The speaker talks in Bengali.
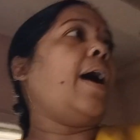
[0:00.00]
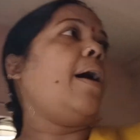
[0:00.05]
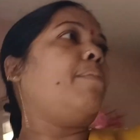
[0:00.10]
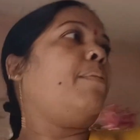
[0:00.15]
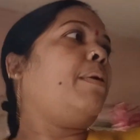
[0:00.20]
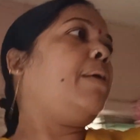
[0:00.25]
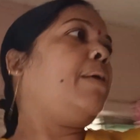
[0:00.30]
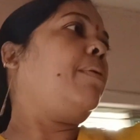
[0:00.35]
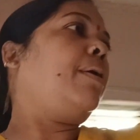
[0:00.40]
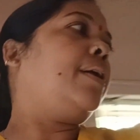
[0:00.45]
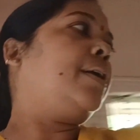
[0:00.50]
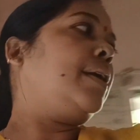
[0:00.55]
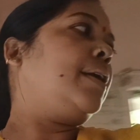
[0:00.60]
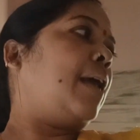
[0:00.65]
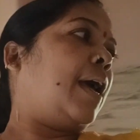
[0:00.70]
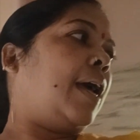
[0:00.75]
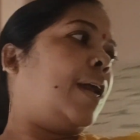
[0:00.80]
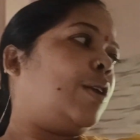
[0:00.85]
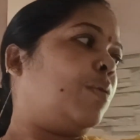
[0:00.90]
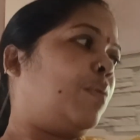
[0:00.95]
আমার বাড়ির
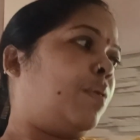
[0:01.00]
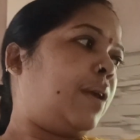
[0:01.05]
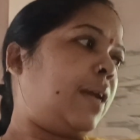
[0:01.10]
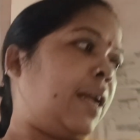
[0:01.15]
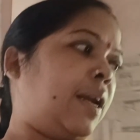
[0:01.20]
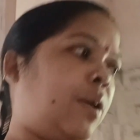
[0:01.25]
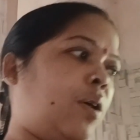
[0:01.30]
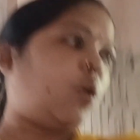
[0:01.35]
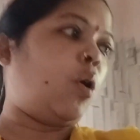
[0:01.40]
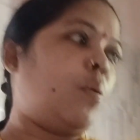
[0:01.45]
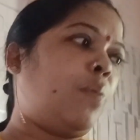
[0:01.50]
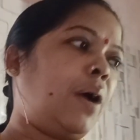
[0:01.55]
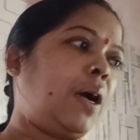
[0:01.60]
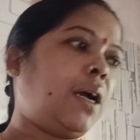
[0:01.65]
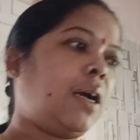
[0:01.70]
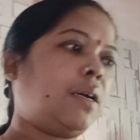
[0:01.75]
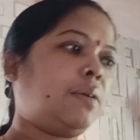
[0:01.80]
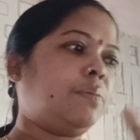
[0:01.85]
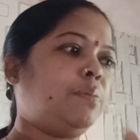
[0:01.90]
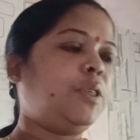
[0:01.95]
অ্যালোভেরার অবাক
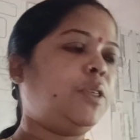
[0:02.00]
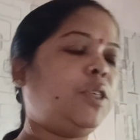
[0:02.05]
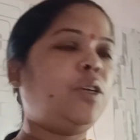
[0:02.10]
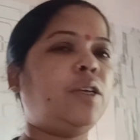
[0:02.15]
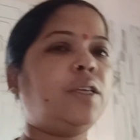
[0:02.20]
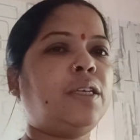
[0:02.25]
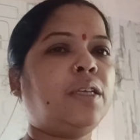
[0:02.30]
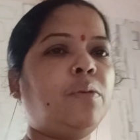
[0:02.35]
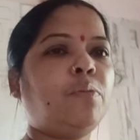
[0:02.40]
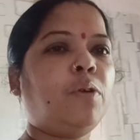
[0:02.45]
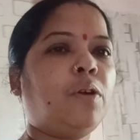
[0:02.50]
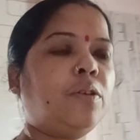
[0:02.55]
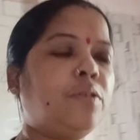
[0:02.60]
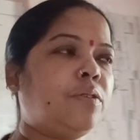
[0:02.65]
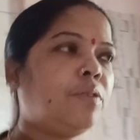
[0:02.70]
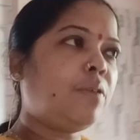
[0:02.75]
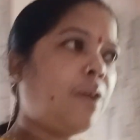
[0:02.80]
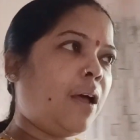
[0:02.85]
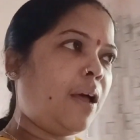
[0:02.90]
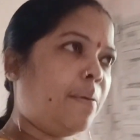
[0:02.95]
বিষয় কি
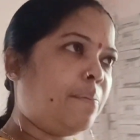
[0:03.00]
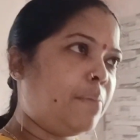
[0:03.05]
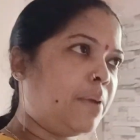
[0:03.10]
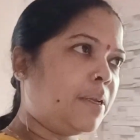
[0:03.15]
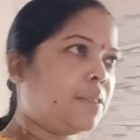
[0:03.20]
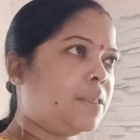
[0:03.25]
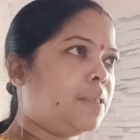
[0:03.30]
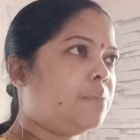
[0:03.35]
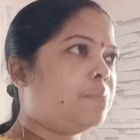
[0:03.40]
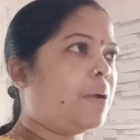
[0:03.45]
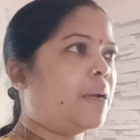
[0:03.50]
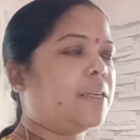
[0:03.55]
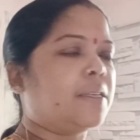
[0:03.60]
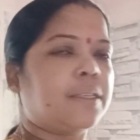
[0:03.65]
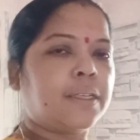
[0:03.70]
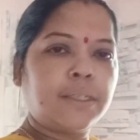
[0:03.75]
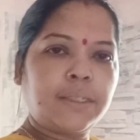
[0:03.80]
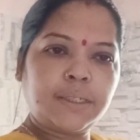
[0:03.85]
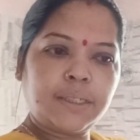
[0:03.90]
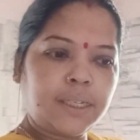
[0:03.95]
বলতো আমাদের
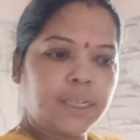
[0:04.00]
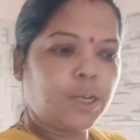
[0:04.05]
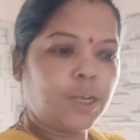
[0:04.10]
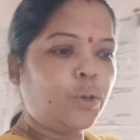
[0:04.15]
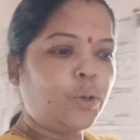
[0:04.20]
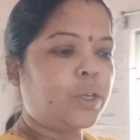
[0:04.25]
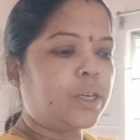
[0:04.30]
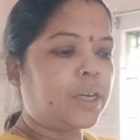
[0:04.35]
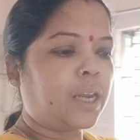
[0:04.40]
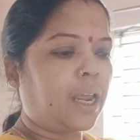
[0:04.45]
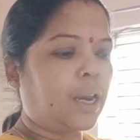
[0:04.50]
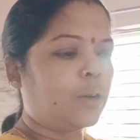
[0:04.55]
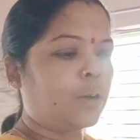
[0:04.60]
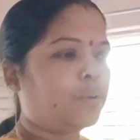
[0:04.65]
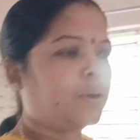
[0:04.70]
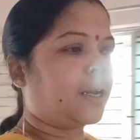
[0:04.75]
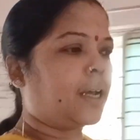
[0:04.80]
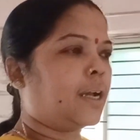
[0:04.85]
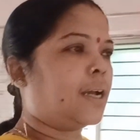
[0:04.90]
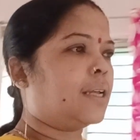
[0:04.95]
বাড়িতে ছিলই না
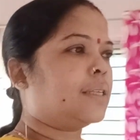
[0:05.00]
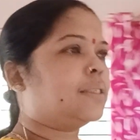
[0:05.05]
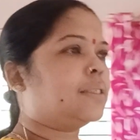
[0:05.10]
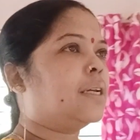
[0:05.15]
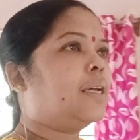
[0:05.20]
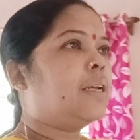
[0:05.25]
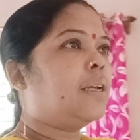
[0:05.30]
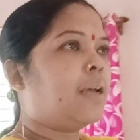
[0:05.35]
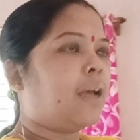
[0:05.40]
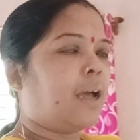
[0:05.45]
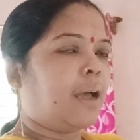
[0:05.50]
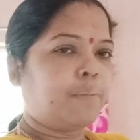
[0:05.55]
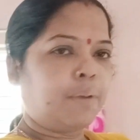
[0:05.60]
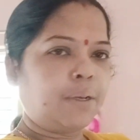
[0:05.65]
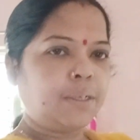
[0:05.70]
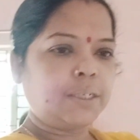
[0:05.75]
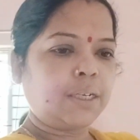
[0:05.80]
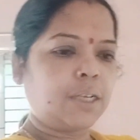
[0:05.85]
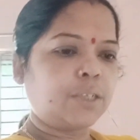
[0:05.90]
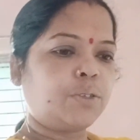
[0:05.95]
অ্যালোভেরা গাছ আমার
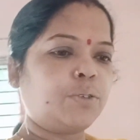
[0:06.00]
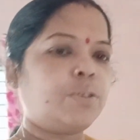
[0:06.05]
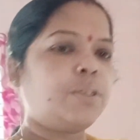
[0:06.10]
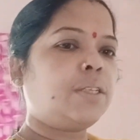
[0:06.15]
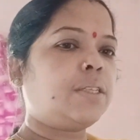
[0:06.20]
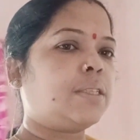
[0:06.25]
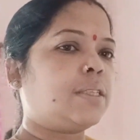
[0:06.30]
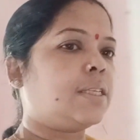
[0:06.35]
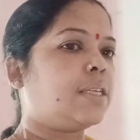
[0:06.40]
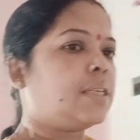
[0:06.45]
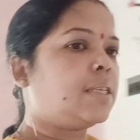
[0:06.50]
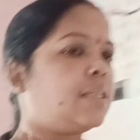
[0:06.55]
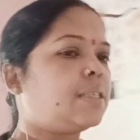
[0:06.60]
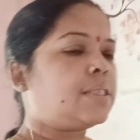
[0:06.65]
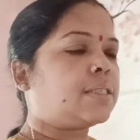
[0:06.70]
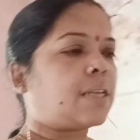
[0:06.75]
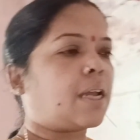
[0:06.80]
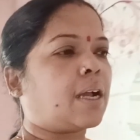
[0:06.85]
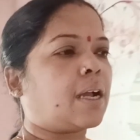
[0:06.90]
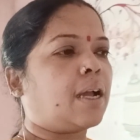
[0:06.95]
শাশুড়ি তিরিশ
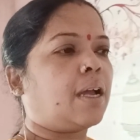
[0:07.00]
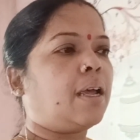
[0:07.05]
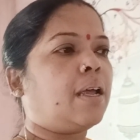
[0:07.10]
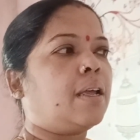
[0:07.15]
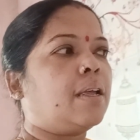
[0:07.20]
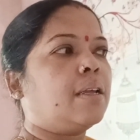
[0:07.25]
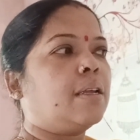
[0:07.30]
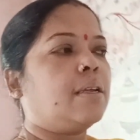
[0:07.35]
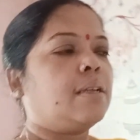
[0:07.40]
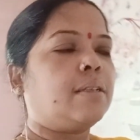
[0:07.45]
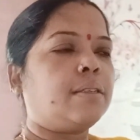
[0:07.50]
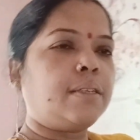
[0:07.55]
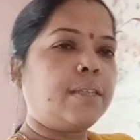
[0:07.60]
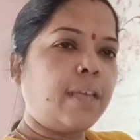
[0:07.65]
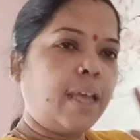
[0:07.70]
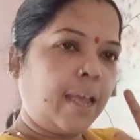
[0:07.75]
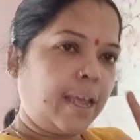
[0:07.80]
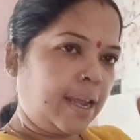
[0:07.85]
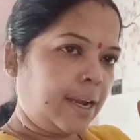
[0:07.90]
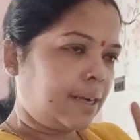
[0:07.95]
টাকা
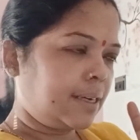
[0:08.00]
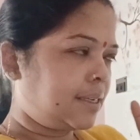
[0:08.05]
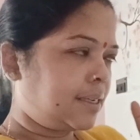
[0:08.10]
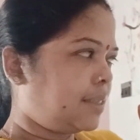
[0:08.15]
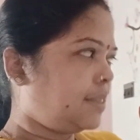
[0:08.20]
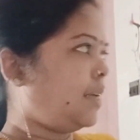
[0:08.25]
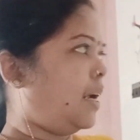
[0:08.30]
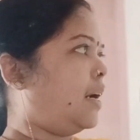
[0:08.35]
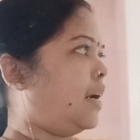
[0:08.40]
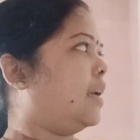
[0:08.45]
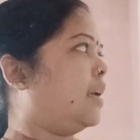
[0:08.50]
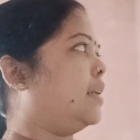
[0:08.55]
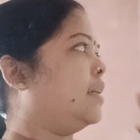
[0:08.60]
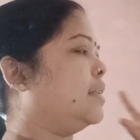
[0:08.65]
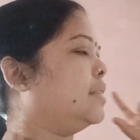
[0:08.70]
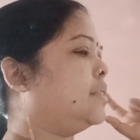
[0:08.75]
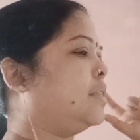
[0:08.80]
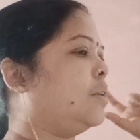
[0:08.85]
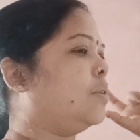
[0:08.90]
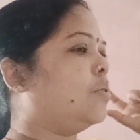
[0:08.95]
দিয়ে একটা চারা
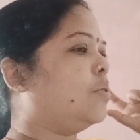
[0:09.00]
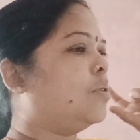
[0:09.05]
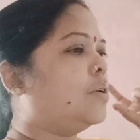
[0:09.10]
এনেছিল